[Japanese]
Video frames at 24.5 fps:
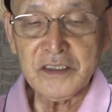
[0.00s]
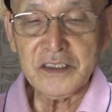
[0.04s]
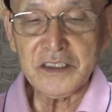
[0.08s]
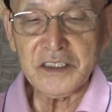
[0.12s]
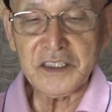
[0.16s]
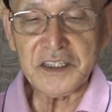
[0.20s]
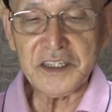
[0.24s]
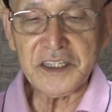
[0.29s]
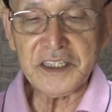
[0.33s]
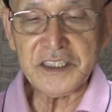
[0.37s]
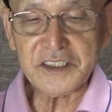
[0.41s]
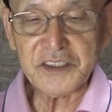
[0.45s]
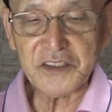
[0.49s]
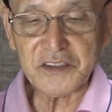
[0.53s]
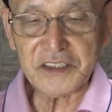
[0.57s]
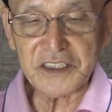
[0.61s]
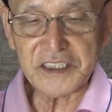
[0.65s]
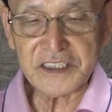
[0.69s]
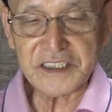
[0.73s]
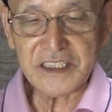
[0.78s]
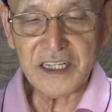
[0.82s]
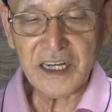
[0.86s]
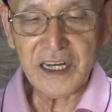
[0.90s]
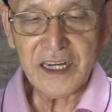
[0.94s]
2連勝
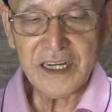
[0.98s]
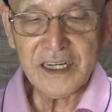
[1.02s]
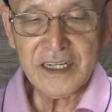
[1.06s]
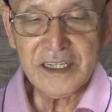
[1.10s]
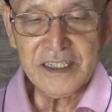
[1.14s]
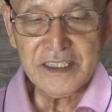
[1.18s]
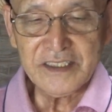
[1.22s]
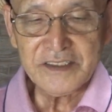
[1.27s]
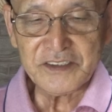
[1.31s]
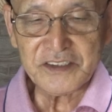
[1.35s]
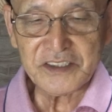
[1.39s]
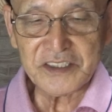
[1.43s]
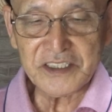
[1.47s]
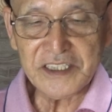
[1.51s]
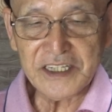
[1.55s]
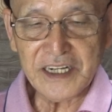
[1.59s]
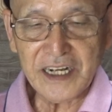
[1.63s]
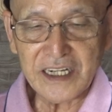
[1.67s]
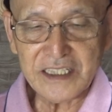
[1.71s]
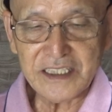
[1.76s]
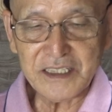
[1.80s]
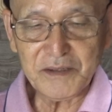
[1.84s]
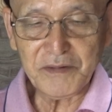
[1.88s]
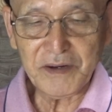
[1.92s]
でした。次に
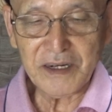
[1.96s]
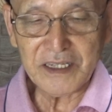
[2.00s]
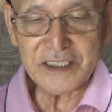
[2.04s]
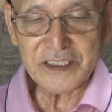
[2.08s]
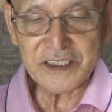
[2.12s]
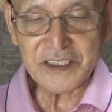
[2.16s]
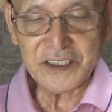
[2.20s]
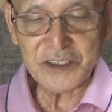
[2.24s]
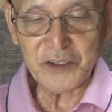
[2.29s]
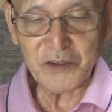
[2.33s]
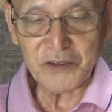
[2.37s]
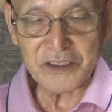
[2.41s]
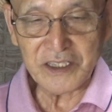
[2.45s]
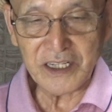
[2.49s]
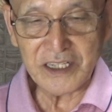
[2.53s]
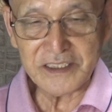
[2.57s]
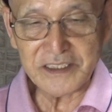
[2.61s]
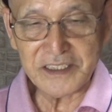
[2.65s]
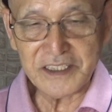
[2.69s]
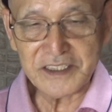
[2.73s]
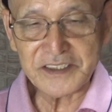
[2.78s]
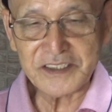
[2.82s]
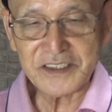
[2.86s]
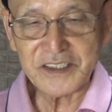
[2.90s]
勝てば商
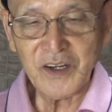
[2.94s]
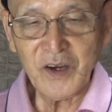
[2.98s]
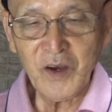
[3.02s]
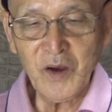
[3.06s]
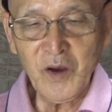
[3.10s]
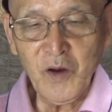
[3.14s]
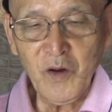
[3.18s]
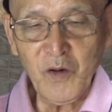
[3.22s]
談です。